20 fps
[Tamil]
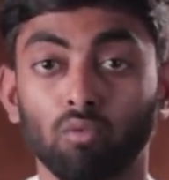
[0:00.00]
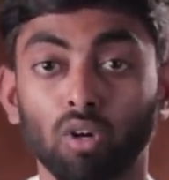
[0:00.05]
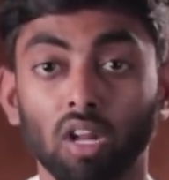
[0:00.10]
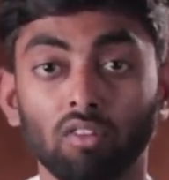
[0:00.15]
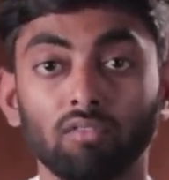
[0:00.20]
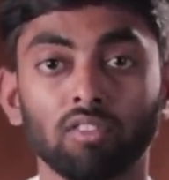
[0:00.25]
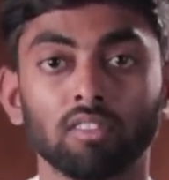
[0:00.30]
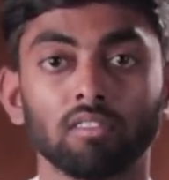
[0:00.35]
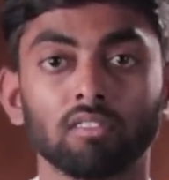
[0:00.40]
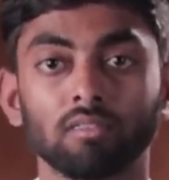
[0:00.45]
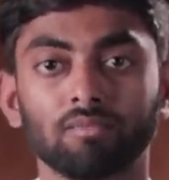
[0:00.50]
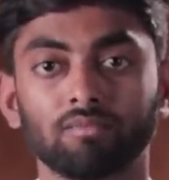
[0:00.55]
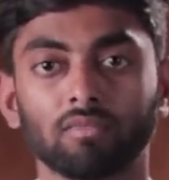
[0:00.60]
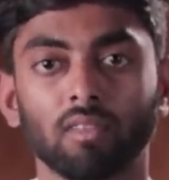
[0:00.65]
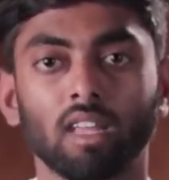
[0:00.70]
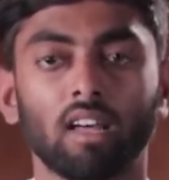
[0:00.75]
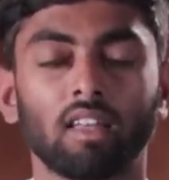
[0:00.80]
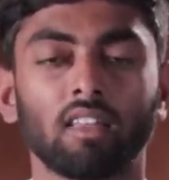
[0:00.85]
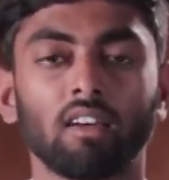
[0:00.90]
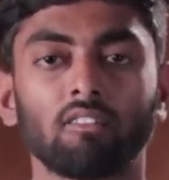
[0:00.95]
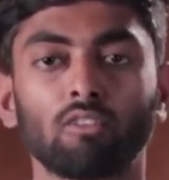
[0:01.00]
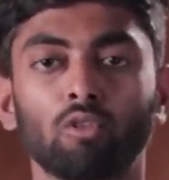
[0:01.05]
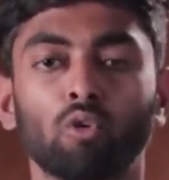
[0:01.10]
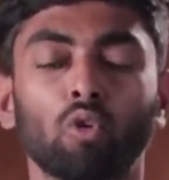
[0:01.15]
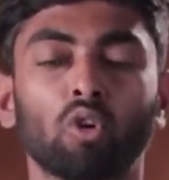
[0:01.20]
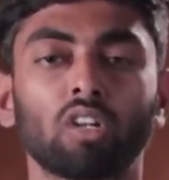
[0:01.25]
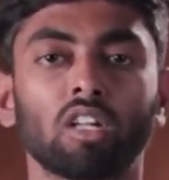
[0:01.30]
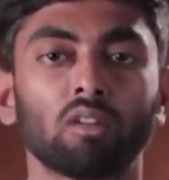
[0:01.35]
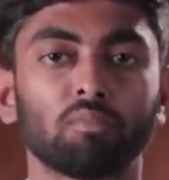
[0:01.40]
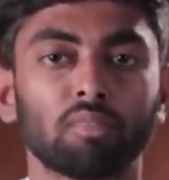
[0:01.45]
உணவு அதாவது
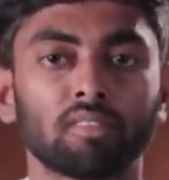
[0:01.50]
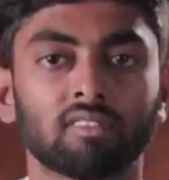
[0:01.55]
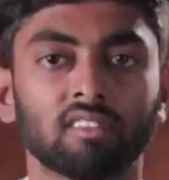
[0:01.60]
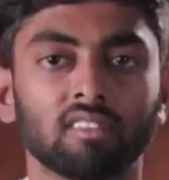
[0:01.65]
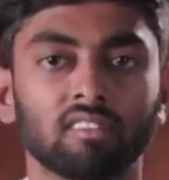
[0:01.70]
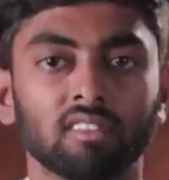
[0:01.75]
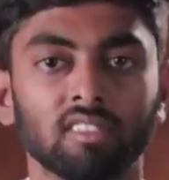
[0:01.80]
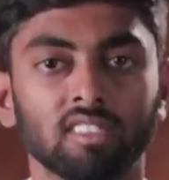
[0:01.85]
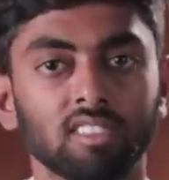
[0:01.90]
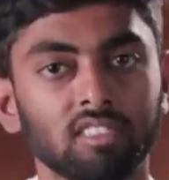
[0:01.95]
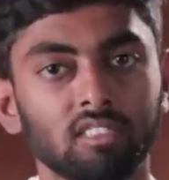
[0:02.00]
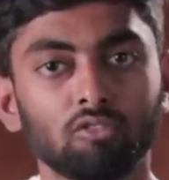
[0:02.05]
ஹோட்டல் பிஸ்னஸ்